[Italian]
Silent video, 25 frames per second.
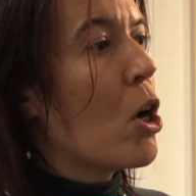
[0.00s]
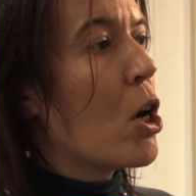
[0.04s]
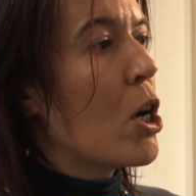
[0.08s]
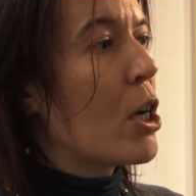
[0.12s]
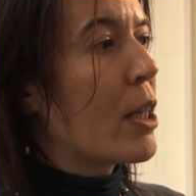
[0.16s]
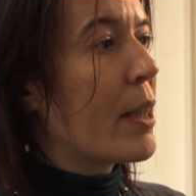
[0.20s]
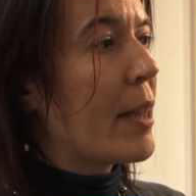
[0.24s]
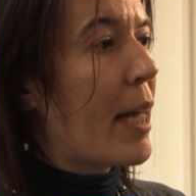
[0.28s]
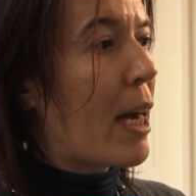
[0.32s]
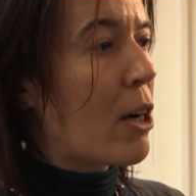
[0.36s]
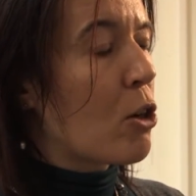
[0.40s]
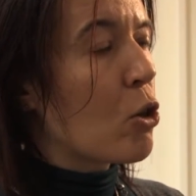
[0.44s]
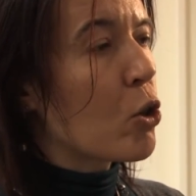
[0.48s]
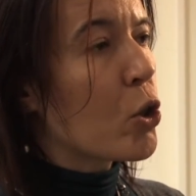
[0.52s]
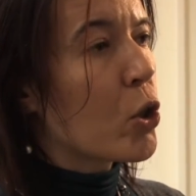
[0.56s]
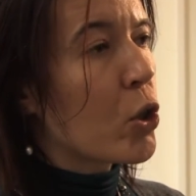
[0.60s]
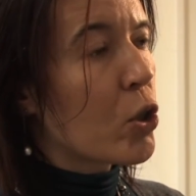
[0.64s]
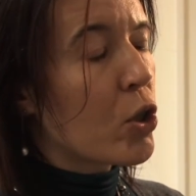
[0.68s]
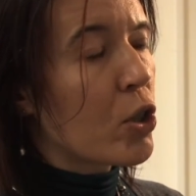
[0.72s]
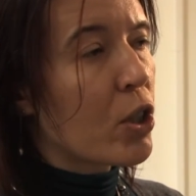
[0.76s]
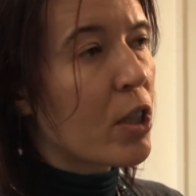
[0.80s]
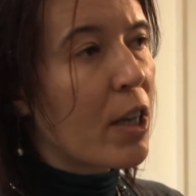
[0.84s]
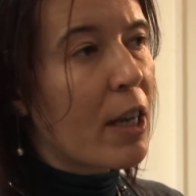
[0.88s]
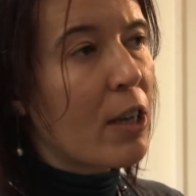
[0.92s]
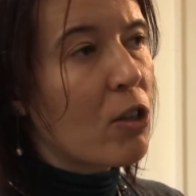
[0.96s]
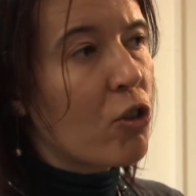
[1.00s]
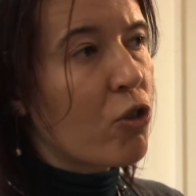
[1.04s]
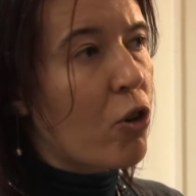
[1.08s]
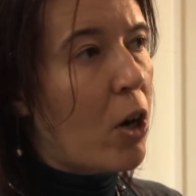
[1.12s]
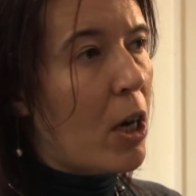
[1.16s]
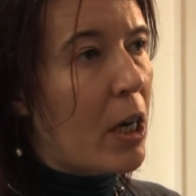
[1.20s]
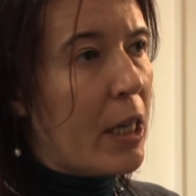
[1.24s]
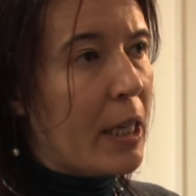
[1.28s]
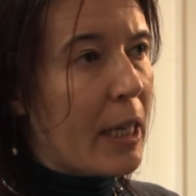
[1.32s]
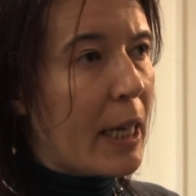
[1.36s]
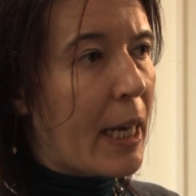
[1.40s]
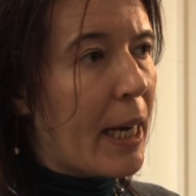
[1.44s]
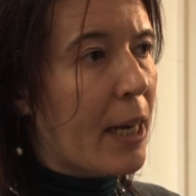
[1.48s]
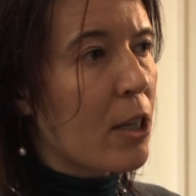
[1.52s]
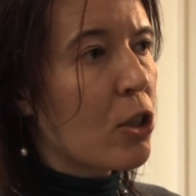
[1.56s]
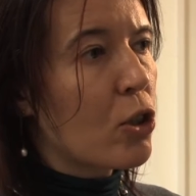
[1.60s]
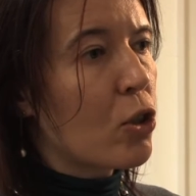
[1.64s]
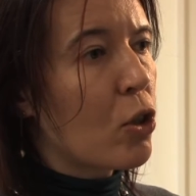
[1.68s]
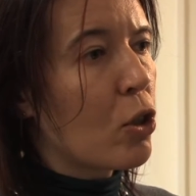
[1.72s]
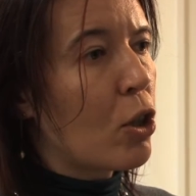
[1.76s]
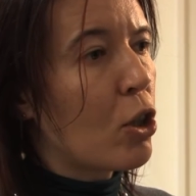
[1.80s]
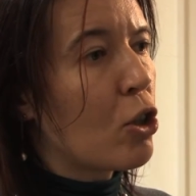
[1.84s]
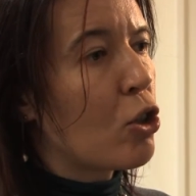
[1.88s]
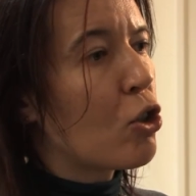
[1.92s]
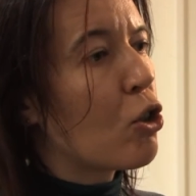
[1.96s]
danno sostegno all'ingresso
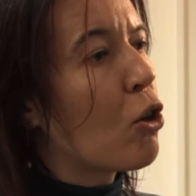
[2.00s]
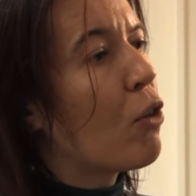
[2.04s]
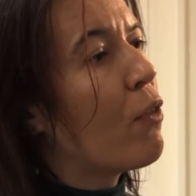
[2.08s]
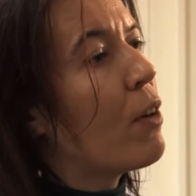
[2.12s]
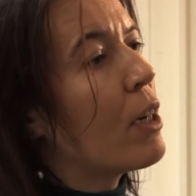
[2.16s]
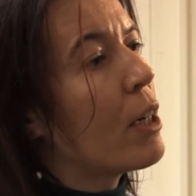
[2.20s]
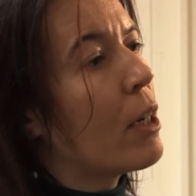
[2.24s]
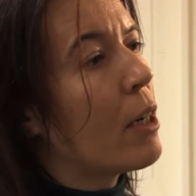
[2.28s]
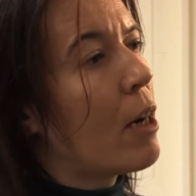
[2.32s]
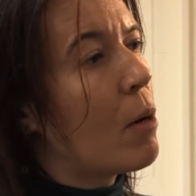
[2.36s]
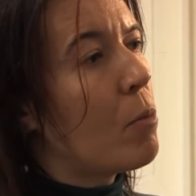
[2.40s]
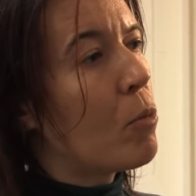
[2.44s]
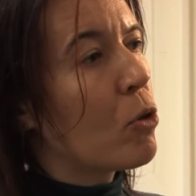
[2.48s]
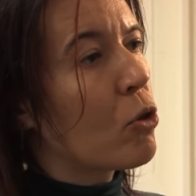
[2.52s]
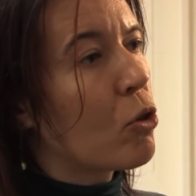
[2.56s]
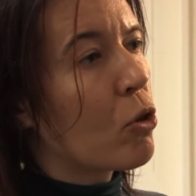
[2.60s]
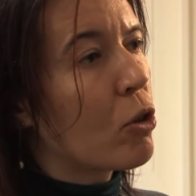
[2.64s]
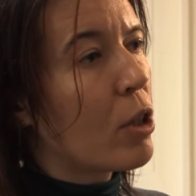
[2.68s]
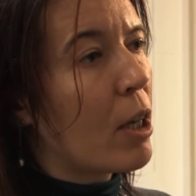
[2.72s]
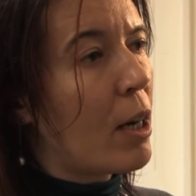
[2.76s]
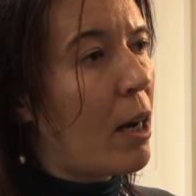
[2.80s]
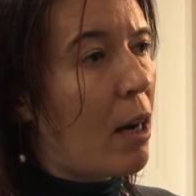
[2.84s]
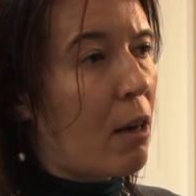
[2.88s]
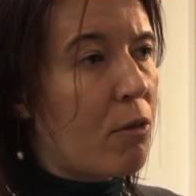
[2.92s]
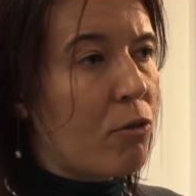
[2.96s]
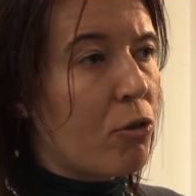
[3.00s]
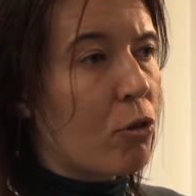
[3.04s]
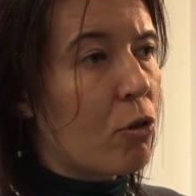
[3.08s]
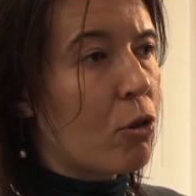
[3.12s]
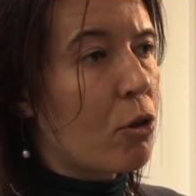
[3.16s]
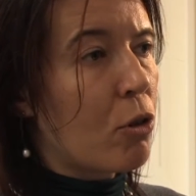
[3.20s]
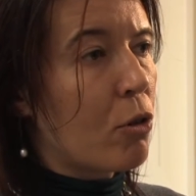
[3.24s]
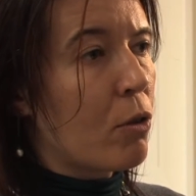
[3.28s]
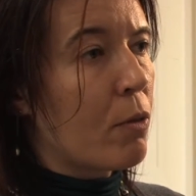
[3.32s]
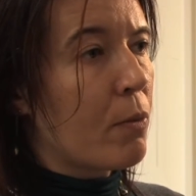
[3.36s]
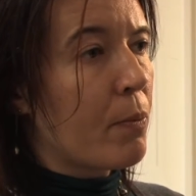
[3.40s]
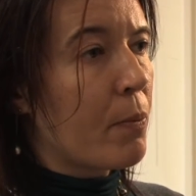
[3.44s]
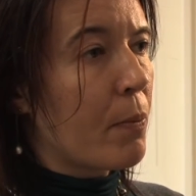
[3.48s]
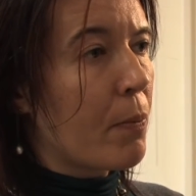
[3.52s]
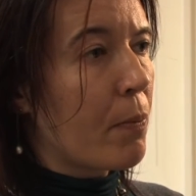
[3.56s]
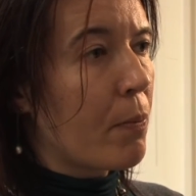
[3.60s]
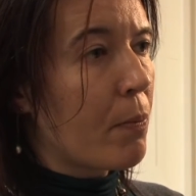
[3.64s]
dei giovani nel mondo del lavoro?